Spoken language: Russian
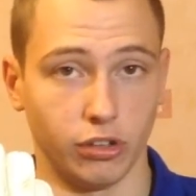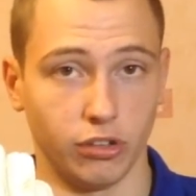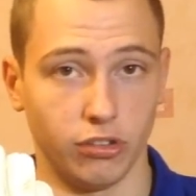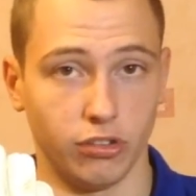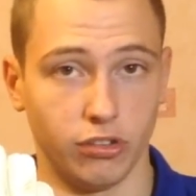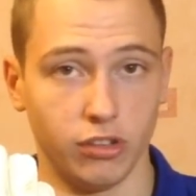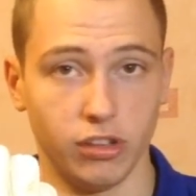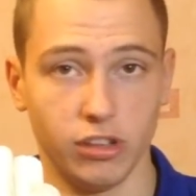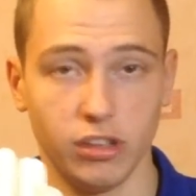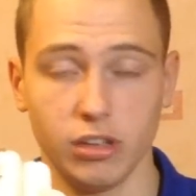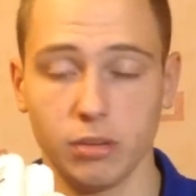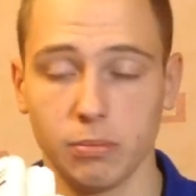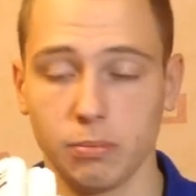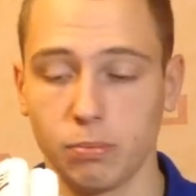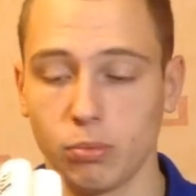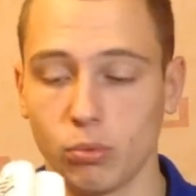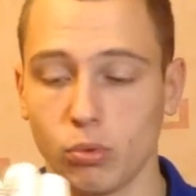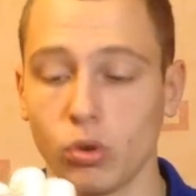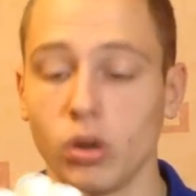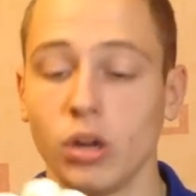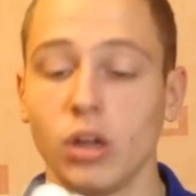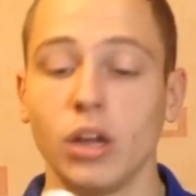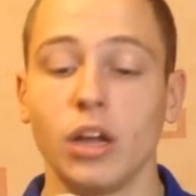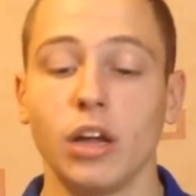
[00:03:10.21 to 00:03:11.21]
нанесение
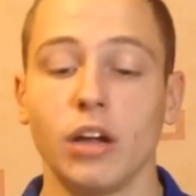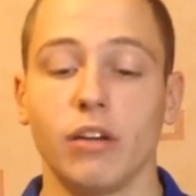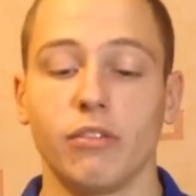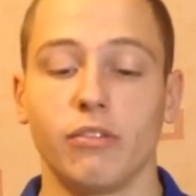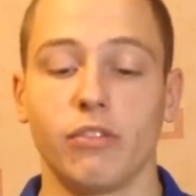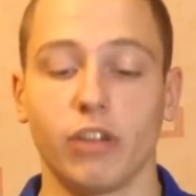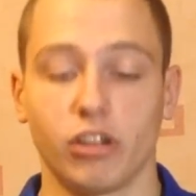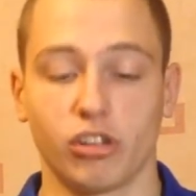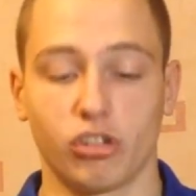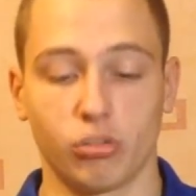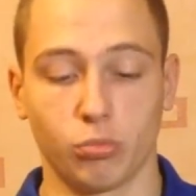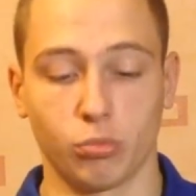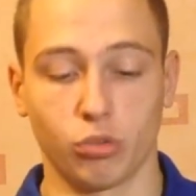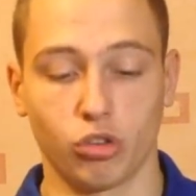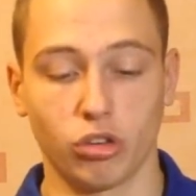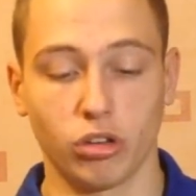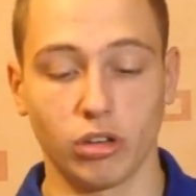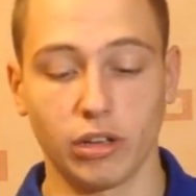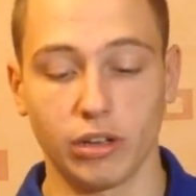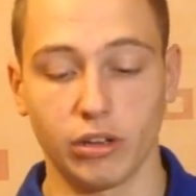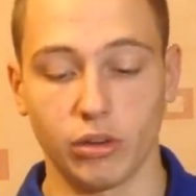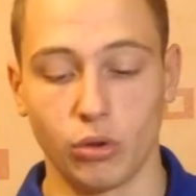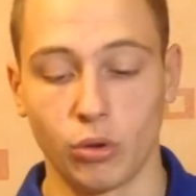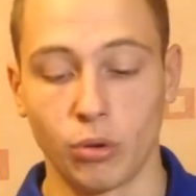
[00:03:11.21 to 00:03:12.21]
по вашему
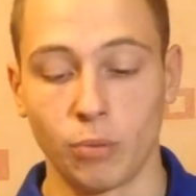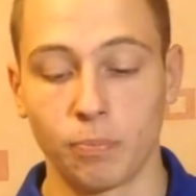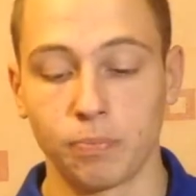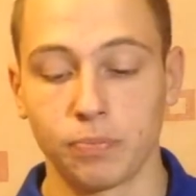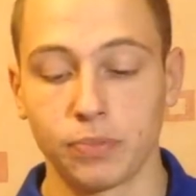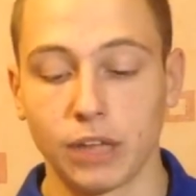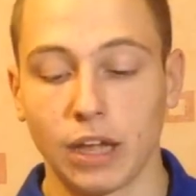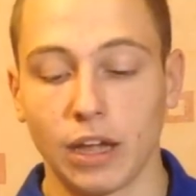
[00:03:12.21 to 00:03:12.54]
желанию.